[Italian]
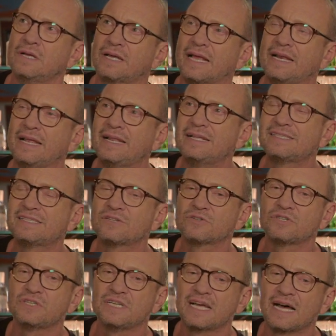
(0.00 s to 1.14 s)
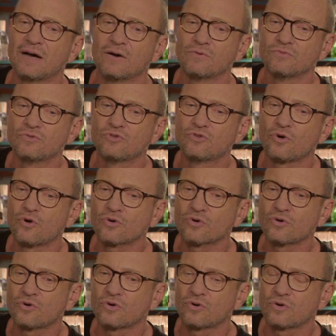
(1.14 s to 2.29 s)
che l'inizio sia un
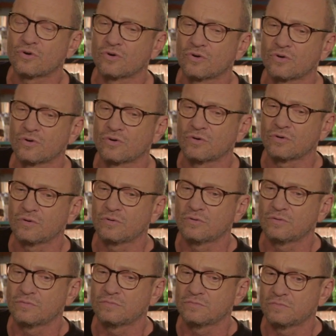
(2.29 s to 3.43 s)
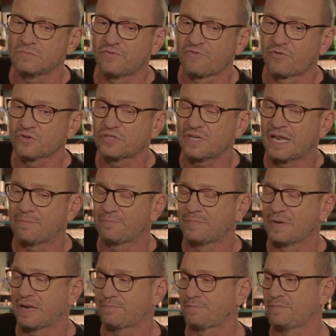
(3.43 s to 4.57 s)
dono forse la,
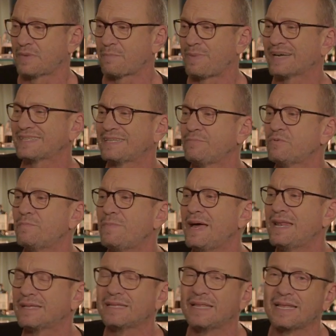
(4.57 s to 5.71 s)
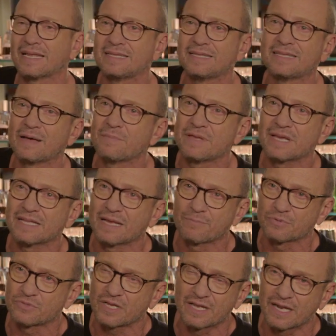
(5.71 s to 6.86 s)
la, la parte più bella dell'eredità mia da
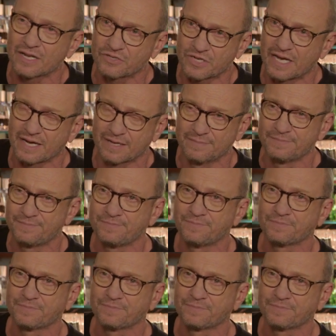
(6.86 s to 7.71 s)
potergli lasciare.